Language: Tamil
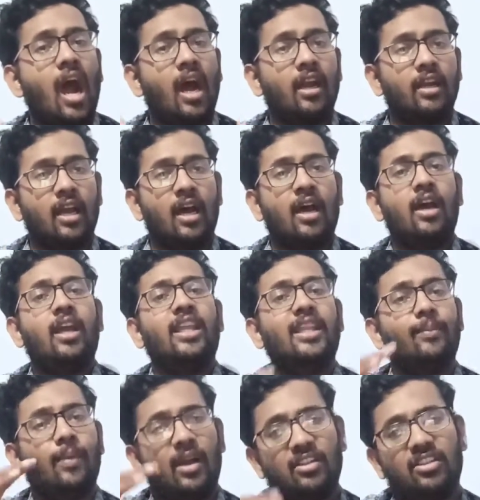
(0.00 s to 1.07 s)
ஆனால்
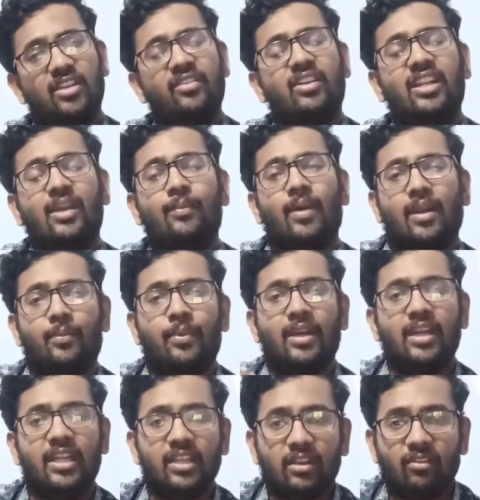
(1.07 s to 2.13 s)
இந்த பாசிட்டிவிட்டியை பரப்புற
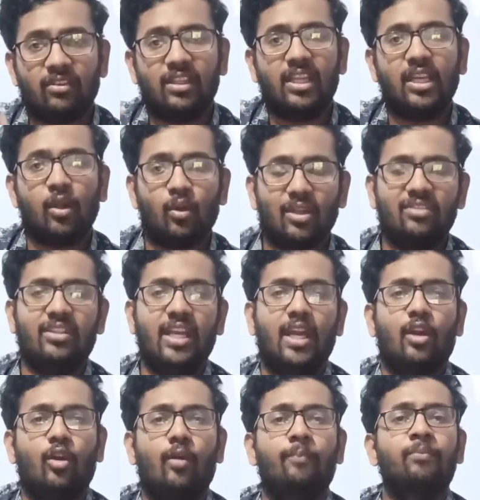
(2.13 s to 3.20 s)
நீங்கள் வந்து இங்கே கூட
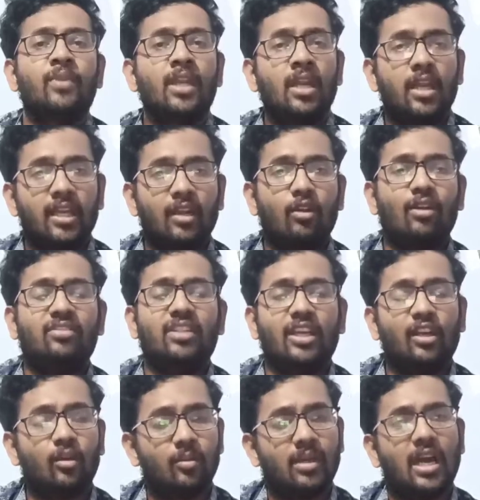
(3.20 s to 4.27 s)
சேரணும் எங்கள் கூட
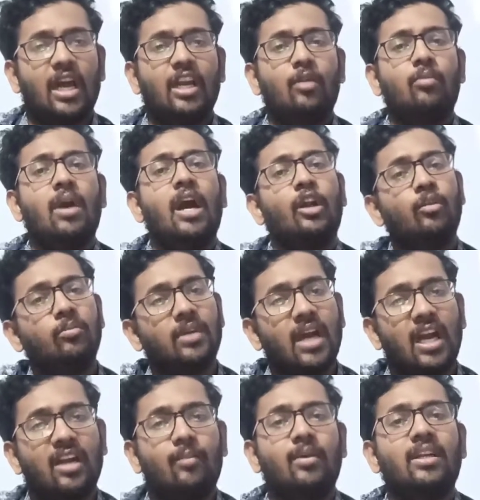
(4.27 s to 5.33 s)
சேரணும் காலம் மாறும்
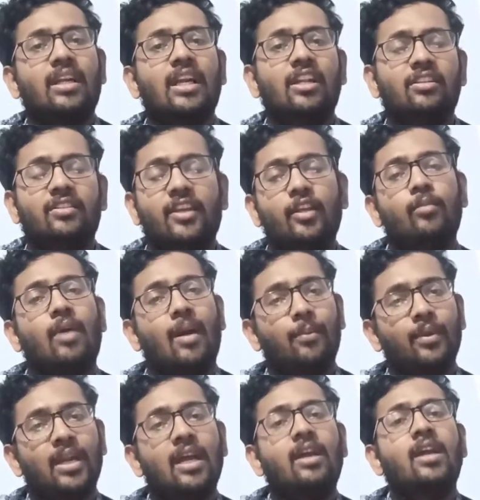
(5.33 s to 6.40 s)
கா நமக்கு நல்லது செய்யும்
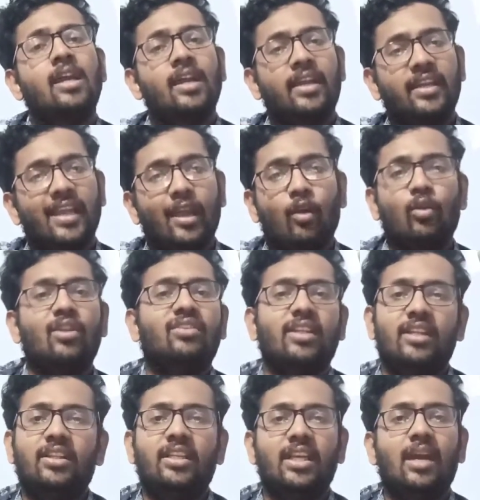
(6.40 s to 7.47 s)
அப்படின்னா நீங்கள் எங்கள் கூட
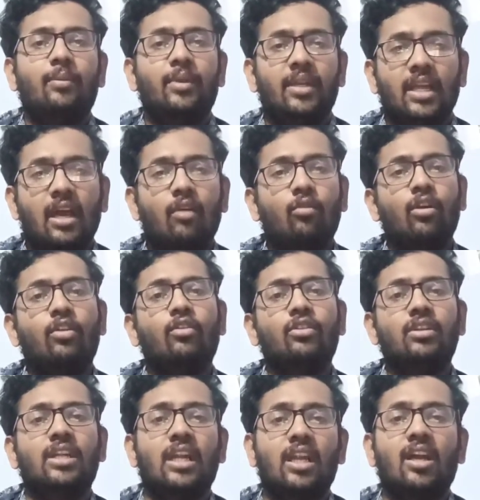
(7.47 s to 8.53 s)
சேர்ந்தீங்க அப்படின்னா உங்களுக்கு
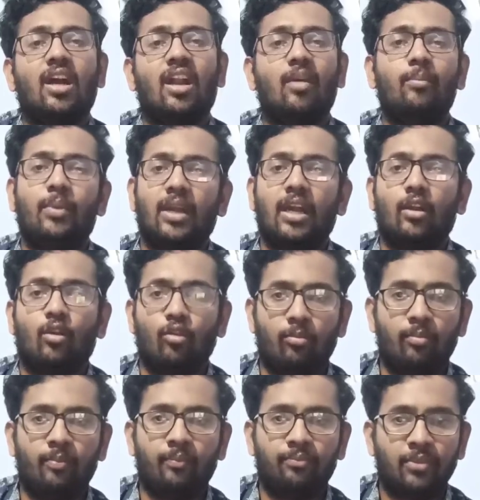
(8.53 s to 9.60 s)
வந்து நல்ல காலம்
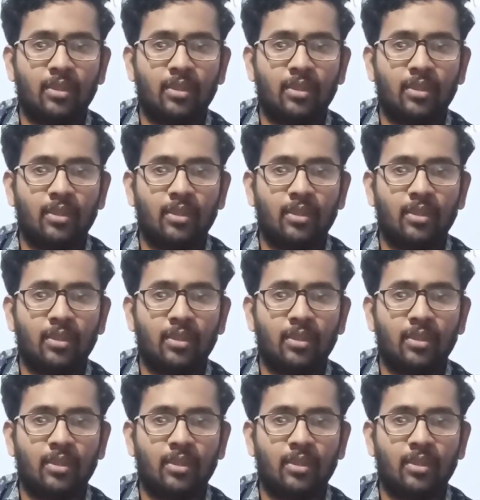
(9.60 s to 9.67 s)
பிறக்கும்